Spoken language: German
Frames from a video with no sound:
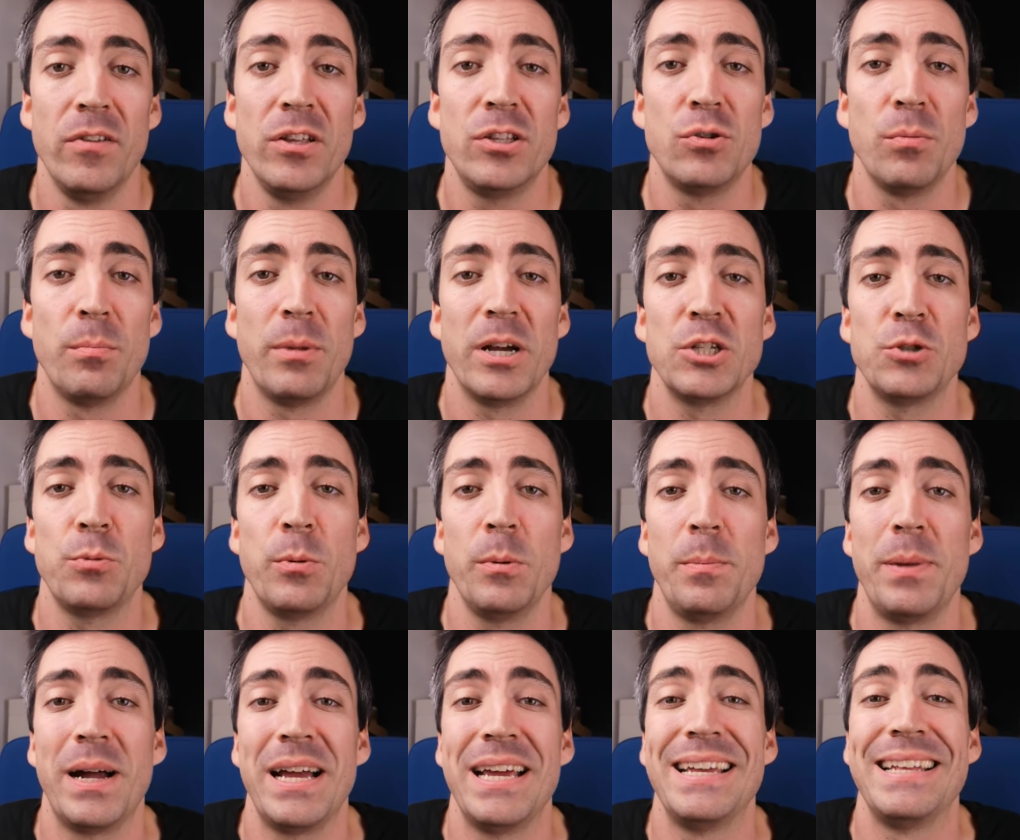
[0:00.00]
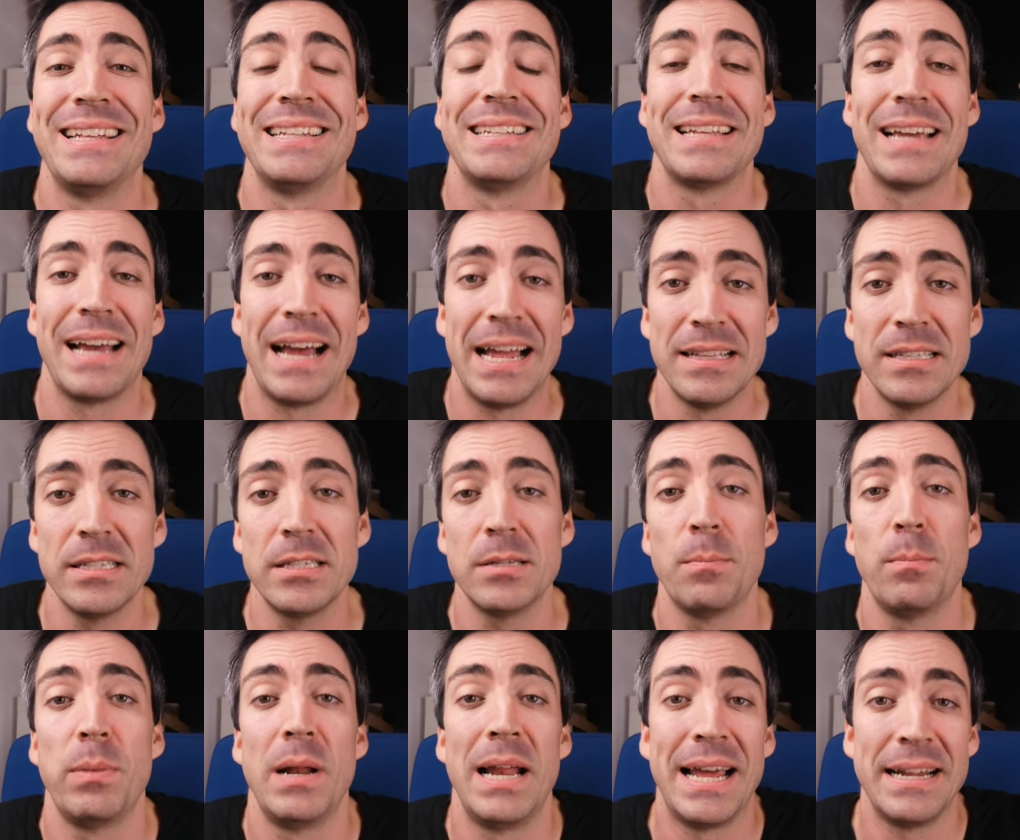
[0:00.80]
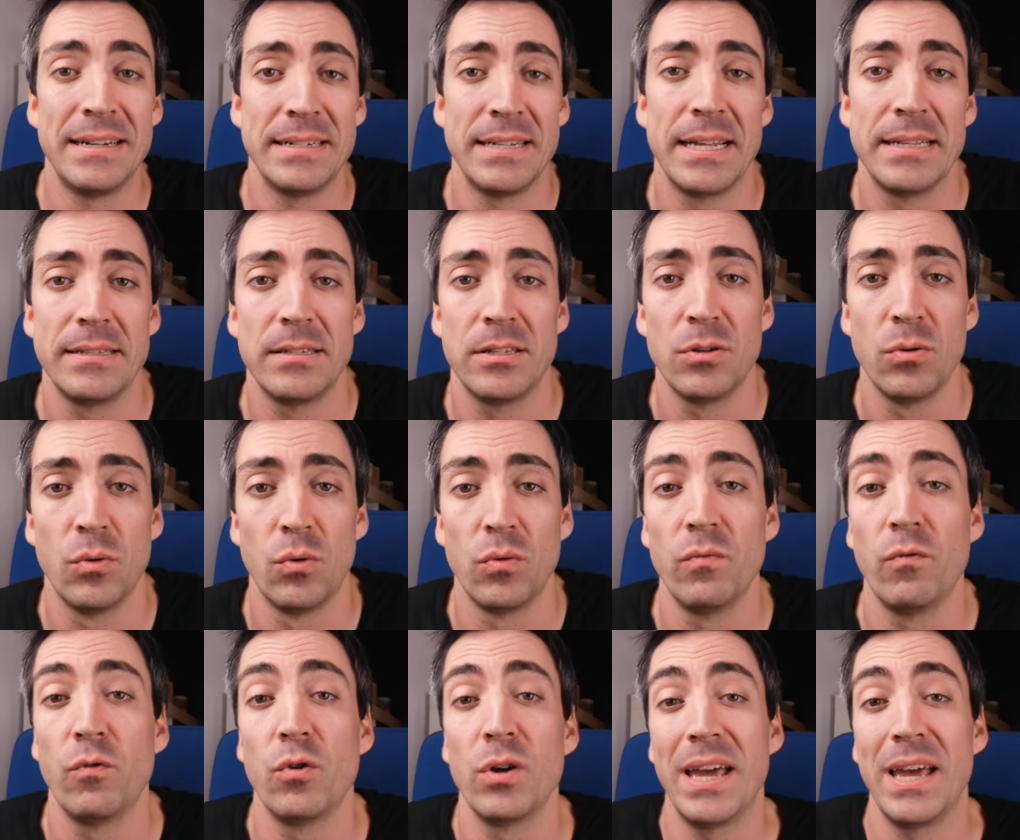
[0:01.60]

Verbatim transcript: Wie zum Beispiel bei Transplantationen,